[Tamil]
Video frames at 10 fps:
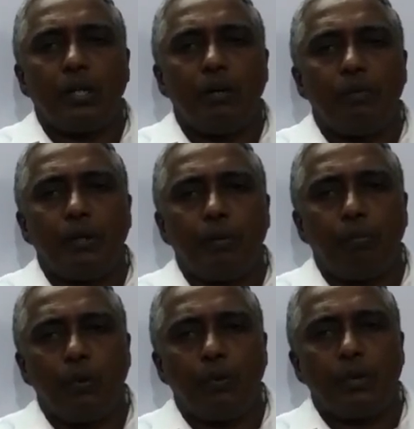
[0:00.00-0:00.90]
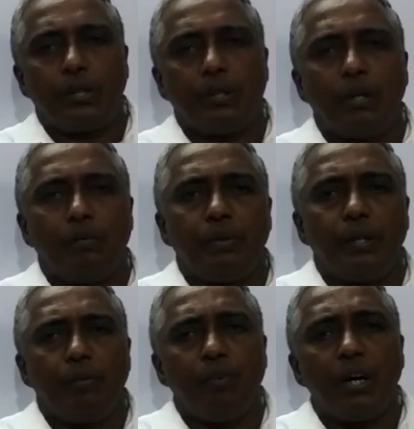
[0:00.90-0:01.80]
ஓட்டுநர் கல்வி
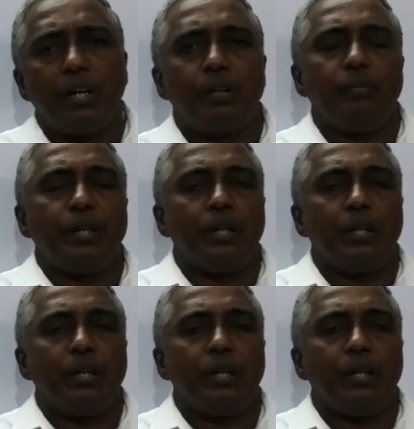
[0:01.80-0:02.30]
போக்குவரத்து கல்வி